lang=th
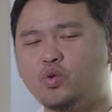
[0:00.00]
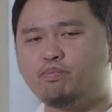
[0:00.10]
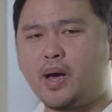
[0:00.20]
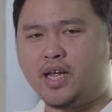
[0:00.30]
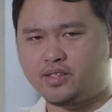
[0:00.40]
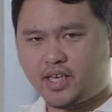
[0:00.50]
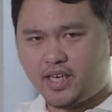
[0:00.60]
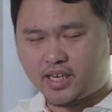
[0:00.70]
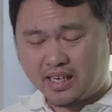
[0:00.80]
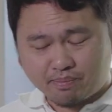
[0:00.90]

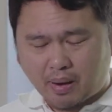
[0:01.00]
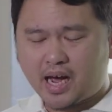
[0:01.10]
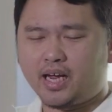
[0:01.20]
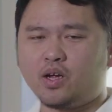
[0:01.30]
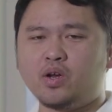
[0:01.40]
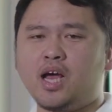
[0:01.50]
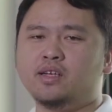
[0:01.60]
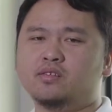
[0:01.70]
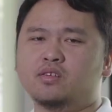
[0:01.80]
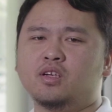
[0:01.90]
1.84 ขึ้นไปเท่านั้น
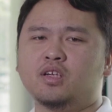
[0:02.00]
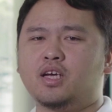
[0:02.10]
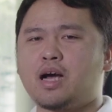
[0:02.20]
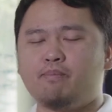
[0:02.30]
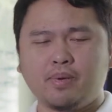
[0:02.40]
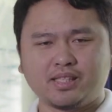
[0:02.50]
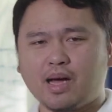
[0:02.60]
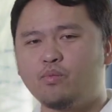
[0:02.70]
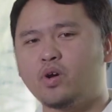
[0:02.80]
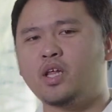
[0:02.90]
นะครับ ไม่
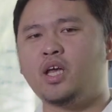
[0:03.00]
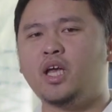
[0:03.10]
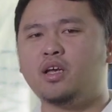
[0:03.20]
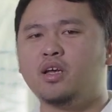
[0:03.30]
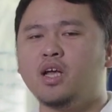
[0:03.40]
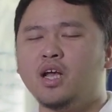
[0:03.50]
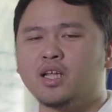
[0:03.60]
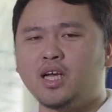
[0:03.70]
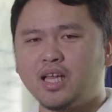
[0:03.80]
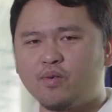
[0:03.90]
ต่ำกว่านี้
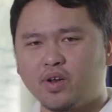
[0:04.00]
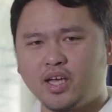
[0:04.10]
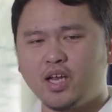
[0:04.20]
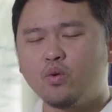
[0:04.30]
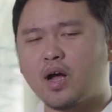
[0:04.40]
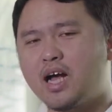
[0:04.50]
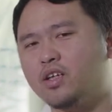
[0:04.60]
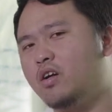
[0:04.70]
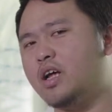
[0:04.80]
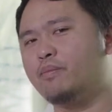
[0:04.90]
ถ้าต่ำกว่านี้ลูกค้า
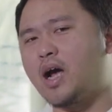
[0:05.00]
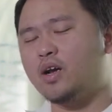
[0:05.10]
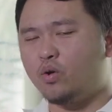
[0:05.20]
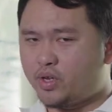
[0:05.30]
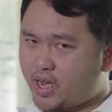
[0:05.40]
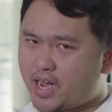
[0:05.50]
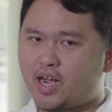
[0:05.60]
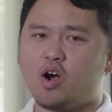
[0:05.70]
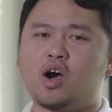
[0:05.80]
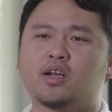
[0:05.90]
จะต้องทำการ OTA
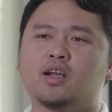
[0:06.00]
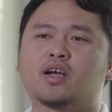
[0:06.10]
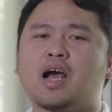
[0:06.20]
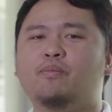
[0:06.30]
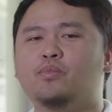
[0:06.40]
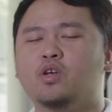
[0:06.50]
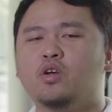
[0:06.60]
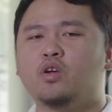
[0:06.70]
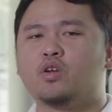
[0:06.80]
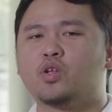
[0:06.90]
ก่อนนะครับ
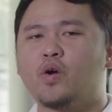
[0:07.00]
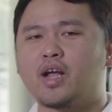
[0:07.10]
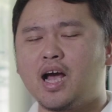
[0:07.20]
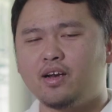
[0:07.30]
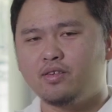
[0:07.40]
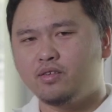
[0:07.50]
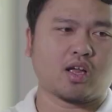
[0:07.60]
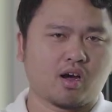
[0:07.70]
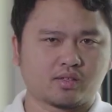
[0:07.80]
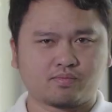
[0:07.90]
โดยการ
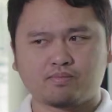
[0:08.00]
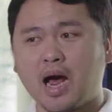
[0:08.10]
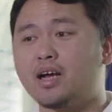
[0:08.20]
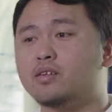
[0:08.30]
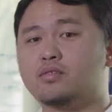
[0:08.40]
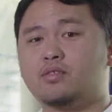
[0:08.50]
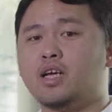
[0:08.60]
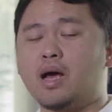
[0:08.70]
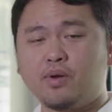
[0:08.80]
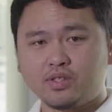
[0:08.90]
ถอดปลั๊ก
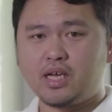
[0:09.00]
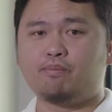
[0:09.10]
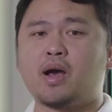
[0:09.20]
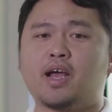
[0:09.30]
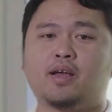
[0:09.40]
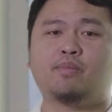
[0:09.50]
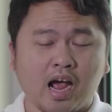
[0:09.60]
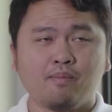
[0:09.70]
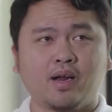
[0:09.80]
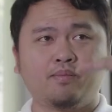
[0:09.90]
นะครับแล้วเสียบใหม่
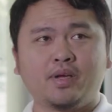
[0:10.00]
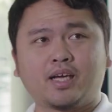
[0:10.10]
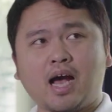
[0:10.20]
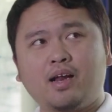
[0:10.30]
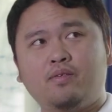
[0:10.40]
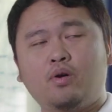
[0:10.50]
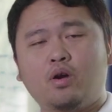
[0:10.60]
ให้มันมีการ